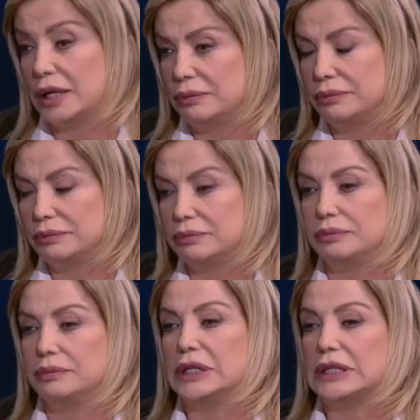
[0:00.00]

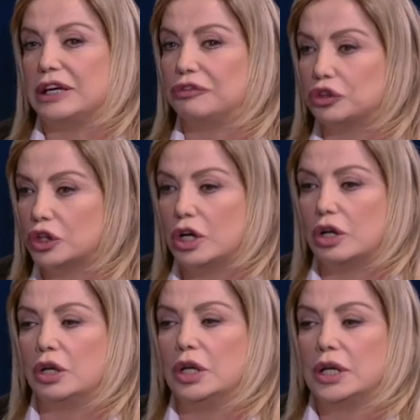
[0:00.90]
ehm, mi telefonò
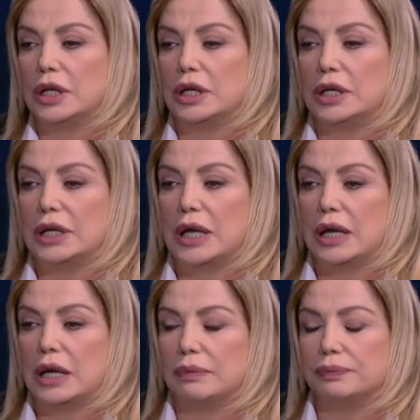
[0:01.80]
eh,
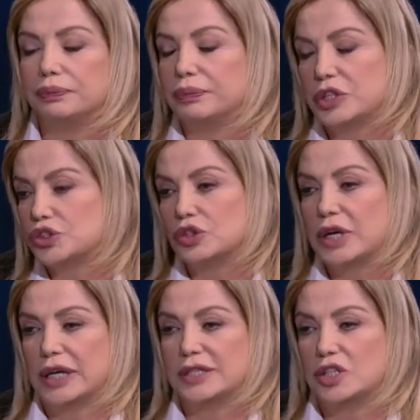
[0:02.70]
la persona
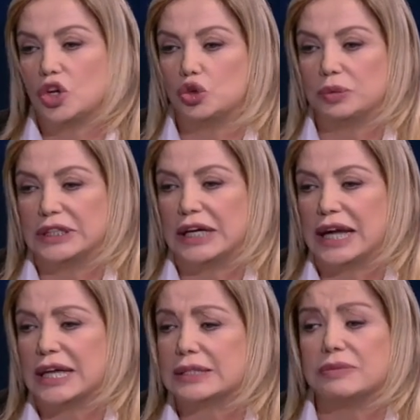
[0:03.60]
che si occupa della
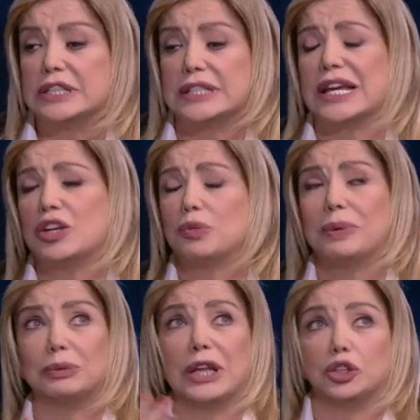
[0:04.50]
casa e mi disse sai hanno
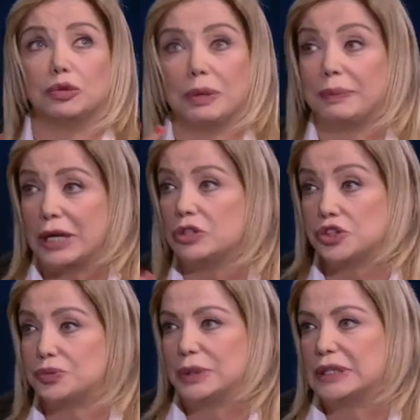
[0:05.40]
portato papà in
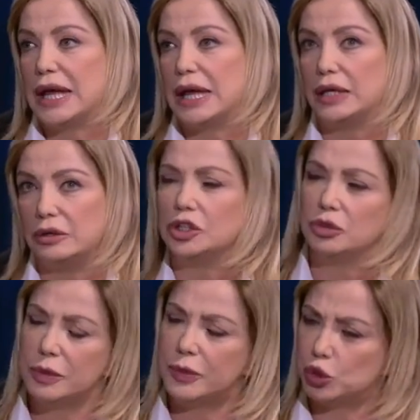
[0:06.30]
ospedale, quindi io
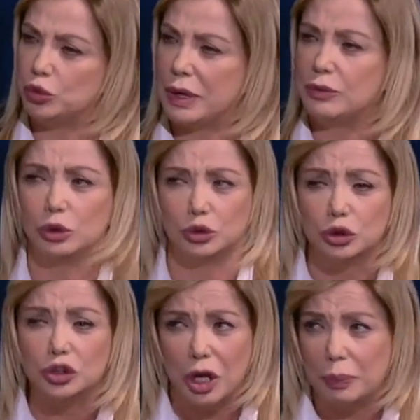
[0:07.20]
mi preoccupai molto.
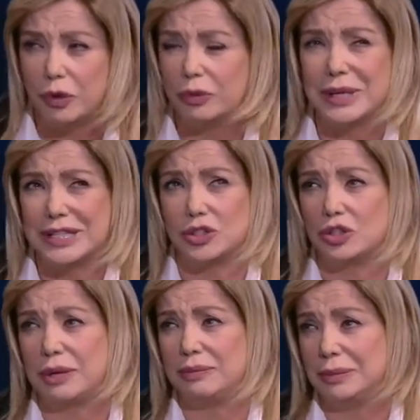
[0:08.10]
Dopo
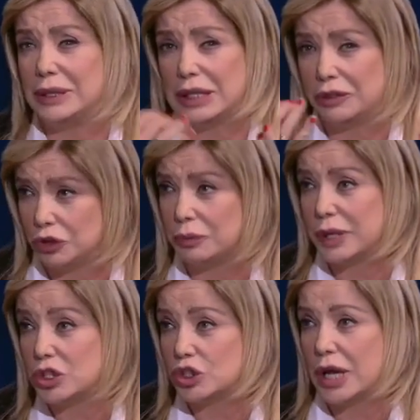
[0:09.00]
mezz'ora mi telefonò
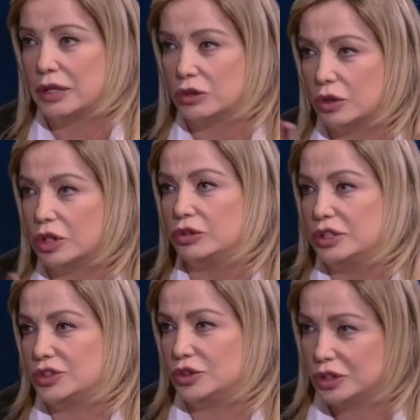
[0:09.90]
piangendo e io
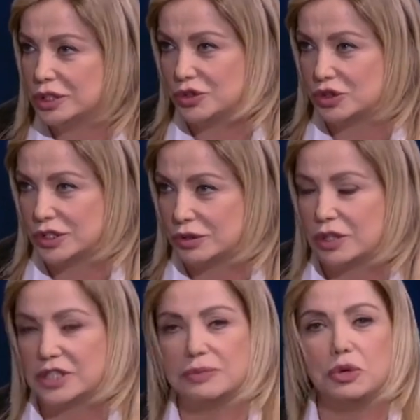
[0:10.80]
dissi oddio è successo
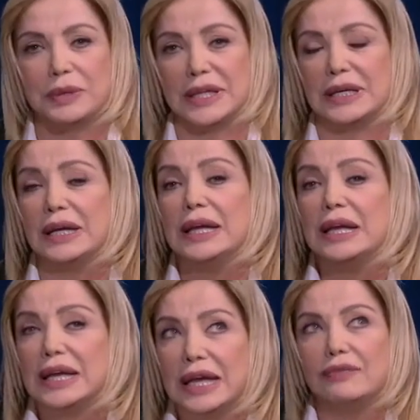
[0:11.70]
qualcosa a mio padre
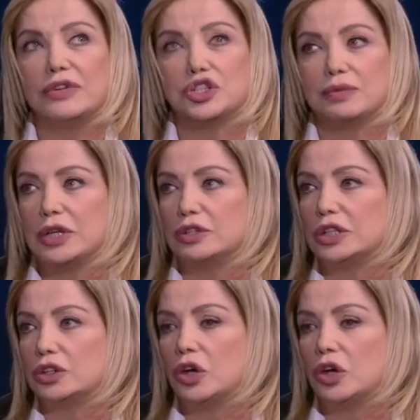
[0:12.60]
e invece mi hanno detto